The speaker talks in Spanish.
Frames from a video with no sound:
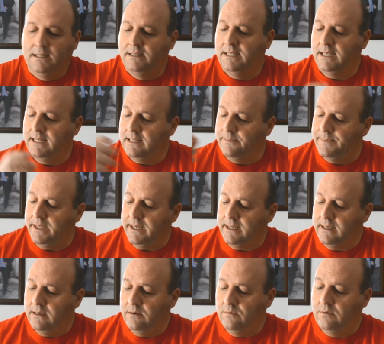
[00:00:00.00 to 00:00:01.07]
Tiene también
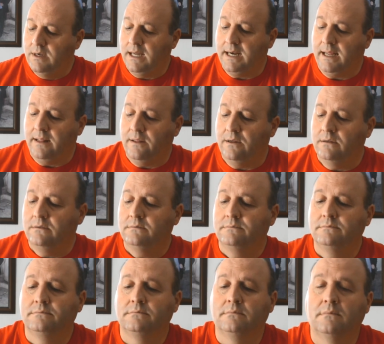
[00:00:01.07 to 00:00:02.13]
aquí un cargador
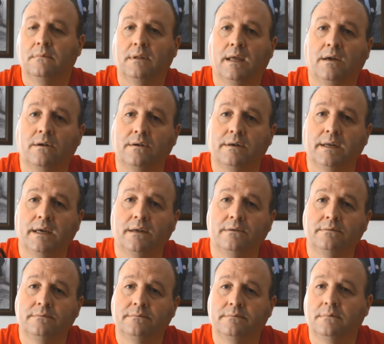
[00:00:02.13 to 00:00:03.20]
de color
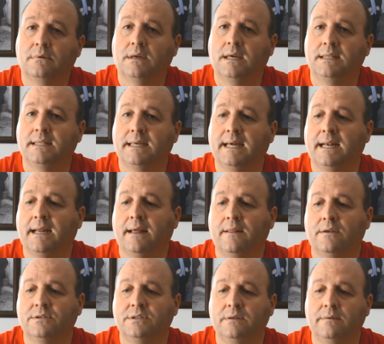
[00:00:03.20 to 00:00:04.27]
negro, que este
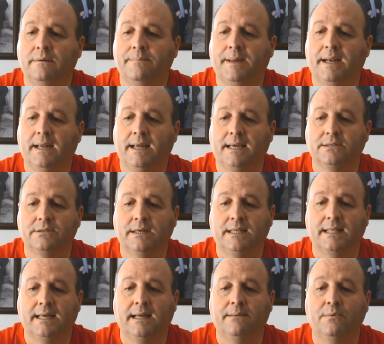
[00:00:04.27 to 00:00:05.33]
cargador sirve para, en caso de que
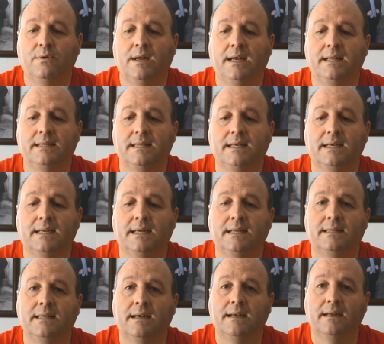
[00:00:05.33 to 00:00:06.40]
tengamos una linterna
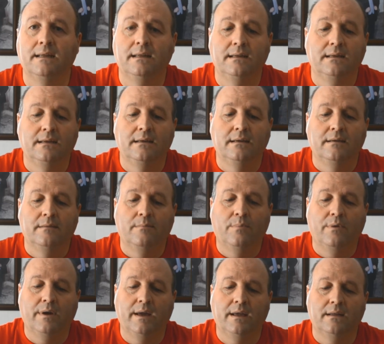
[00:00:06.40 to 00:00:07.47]
externa,
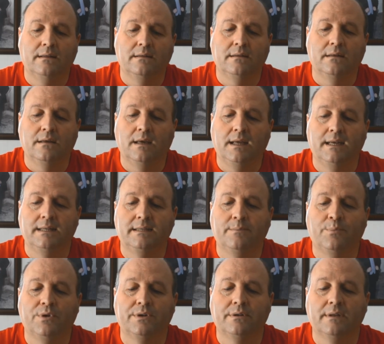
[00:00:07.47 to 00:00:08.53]
pues en este
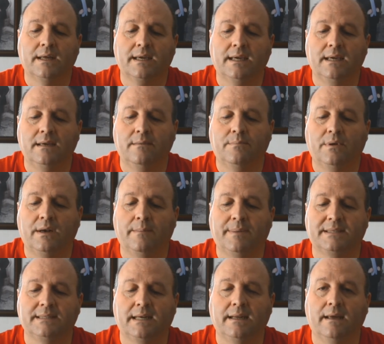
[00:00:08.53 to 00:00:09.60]
puerto de aquí pues le
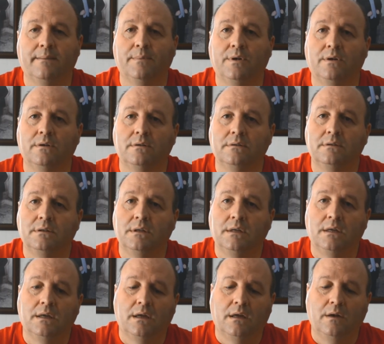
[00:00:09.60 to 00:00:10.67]
pasaríamos
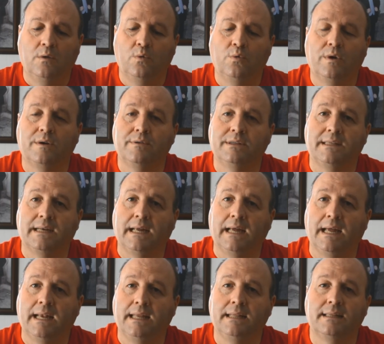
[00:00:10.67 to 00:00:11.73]
luz a
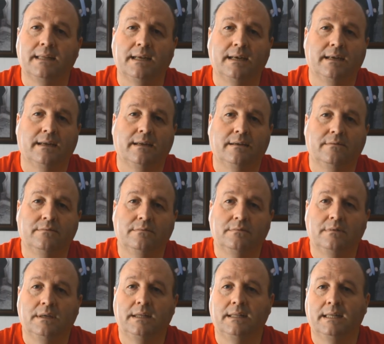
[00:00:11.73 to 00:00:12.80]
nuestra linterna, ¿no?
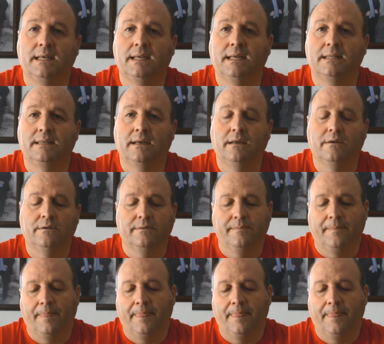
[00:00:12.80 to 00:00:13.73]
linterna exterior.